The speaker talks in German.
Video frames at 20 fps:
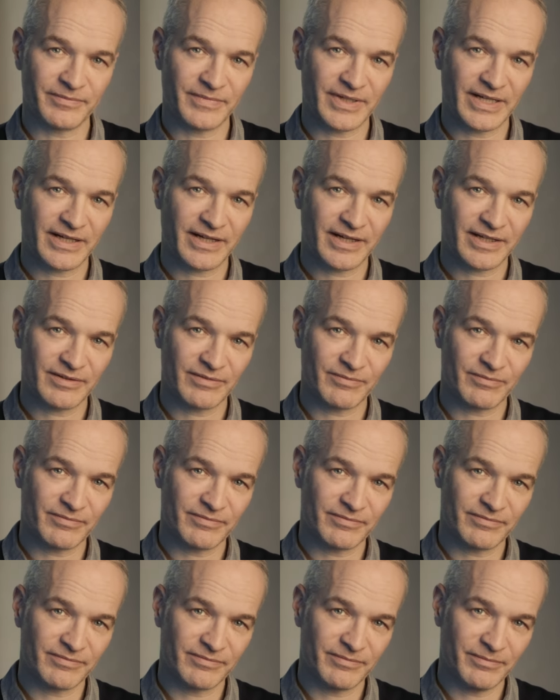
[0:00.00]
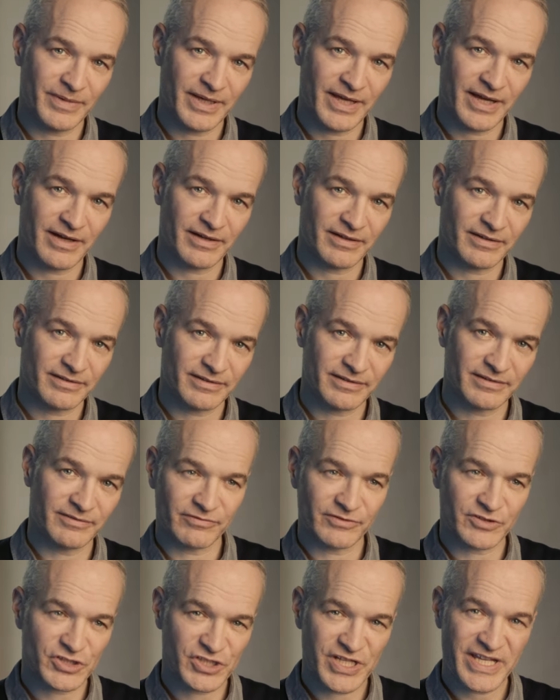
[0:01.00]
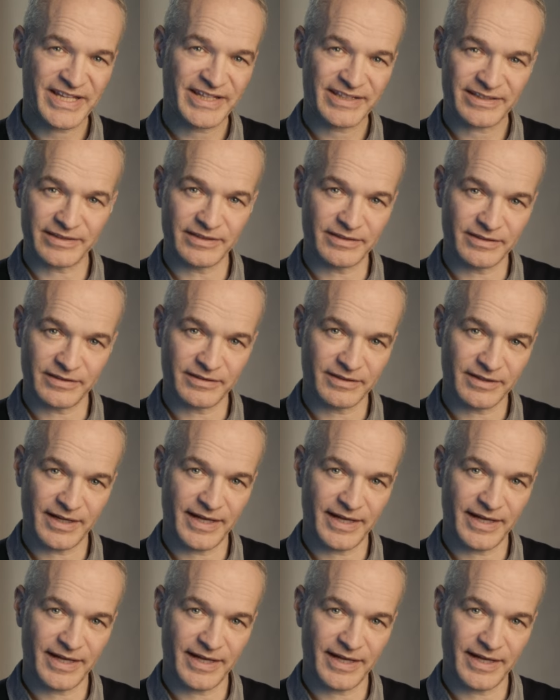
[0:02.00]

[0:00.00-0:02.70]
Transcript: Man kann mehr Schichten